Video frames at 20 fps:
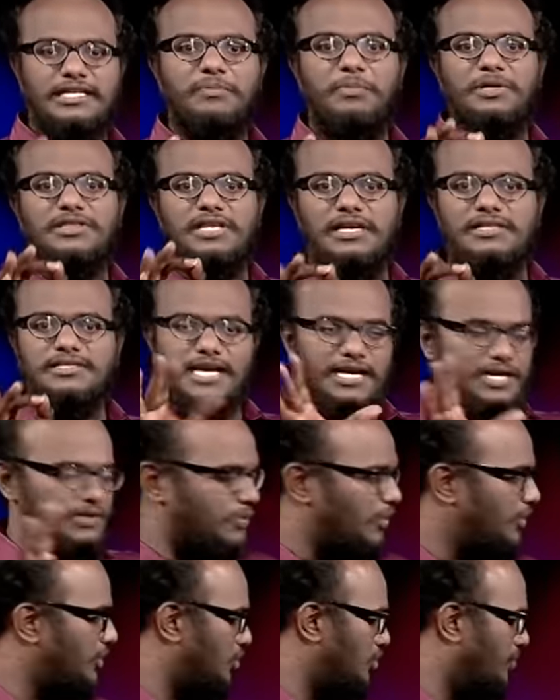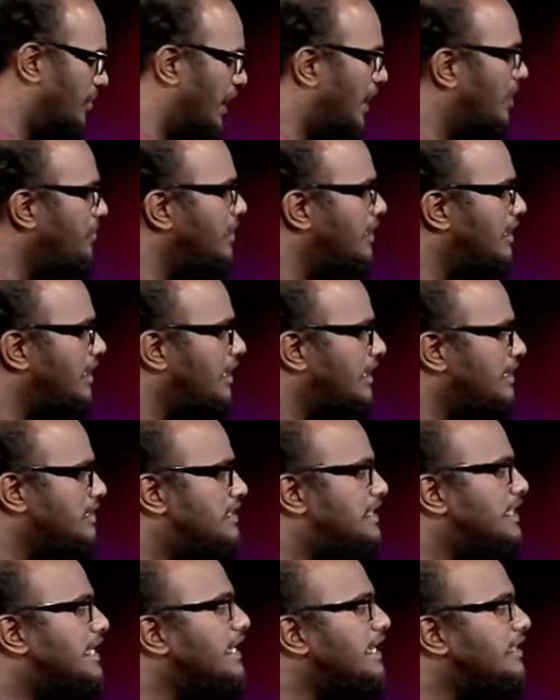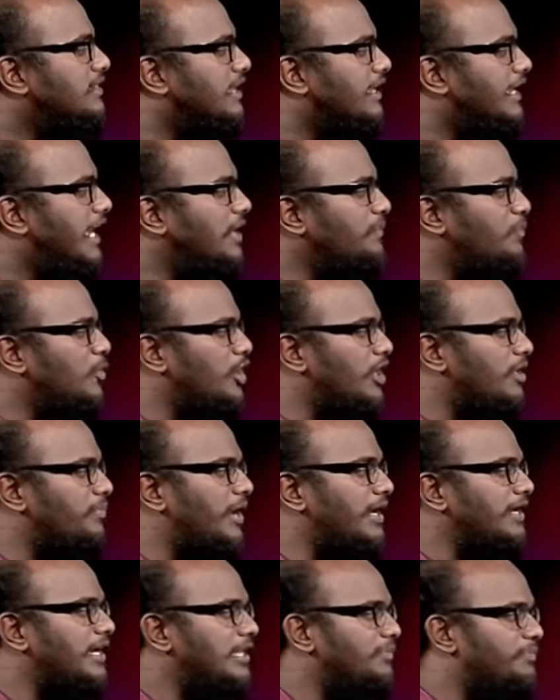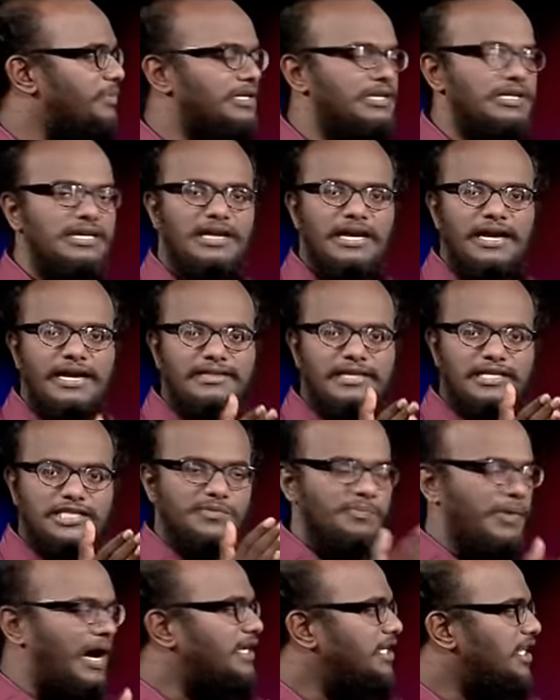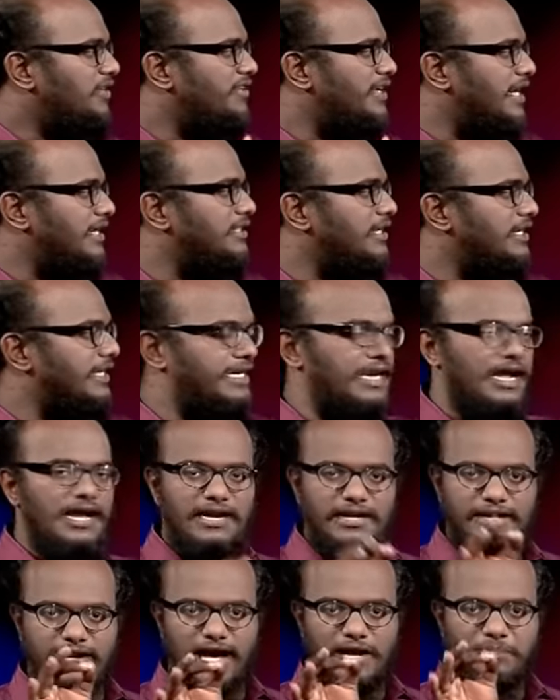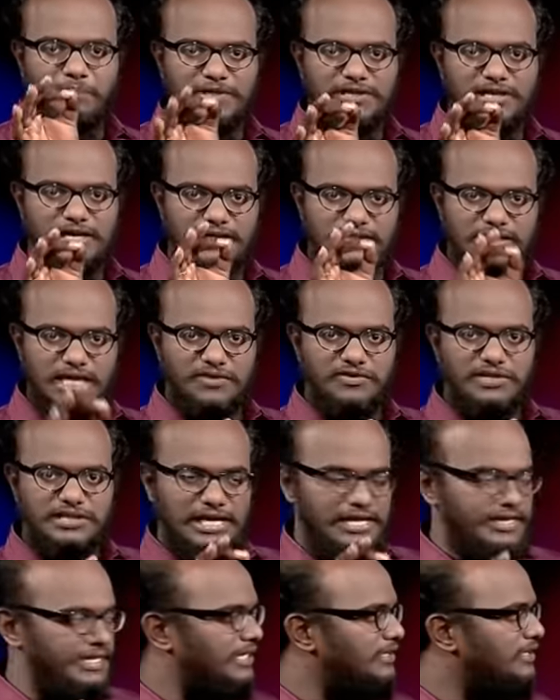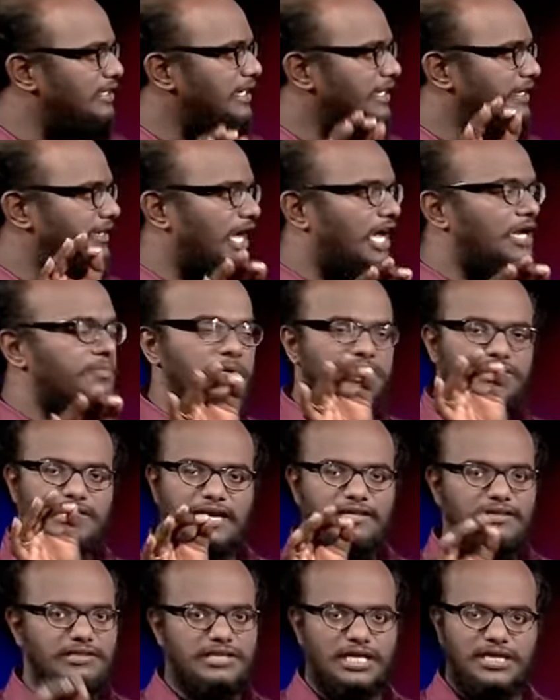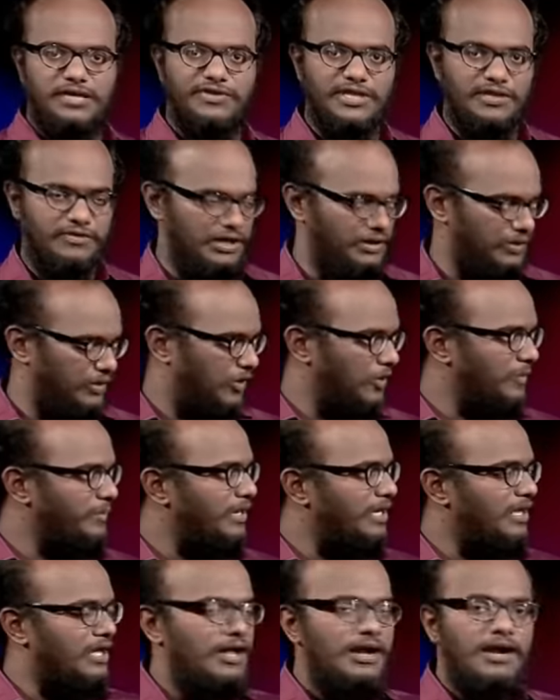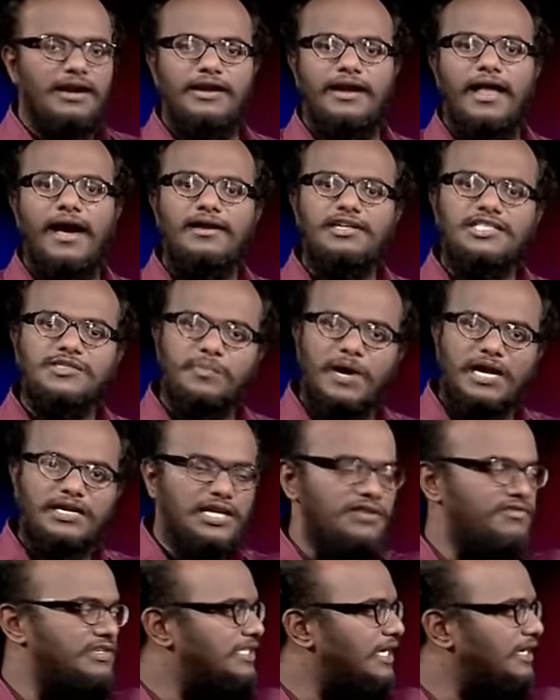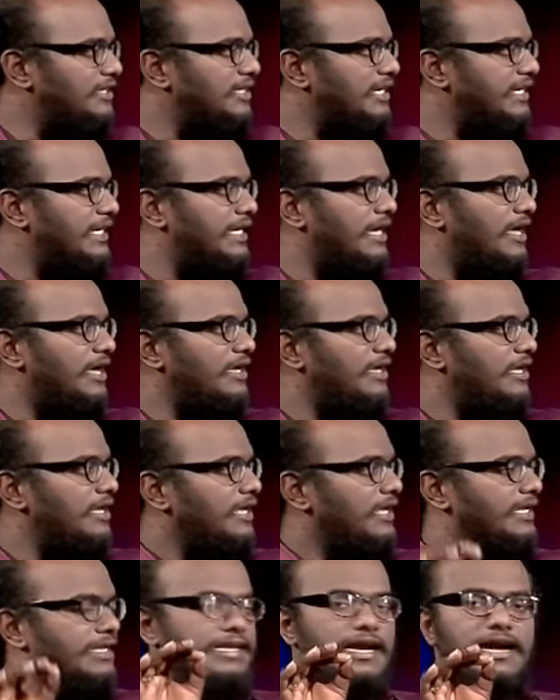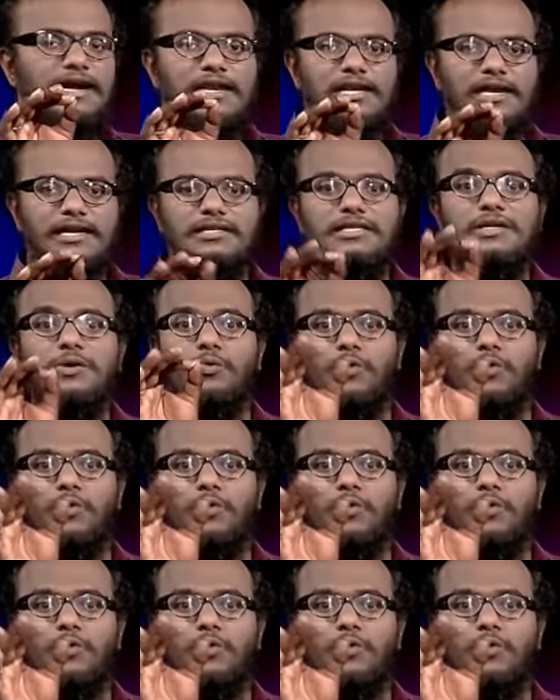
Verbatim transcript: இருபத்தஞ்சாயிரம் கோடி ரூபாய் சீன தயாரிப்புகளோட பங்களிப்பு இந்த ஸ்மார்ட் டிவி எடுத்துக்கிட்டிங்கன்னா நாற்பத்தி ரெண்டு சதவீதத்தில் இருந்து நாற்பத்தைந்து சதவீதம் வரைக்கும் நான் ஸ்மார்ட் டிவிஸ் எடுத்துக்கிட்டிங்கன்னா ஏழுலேருந்து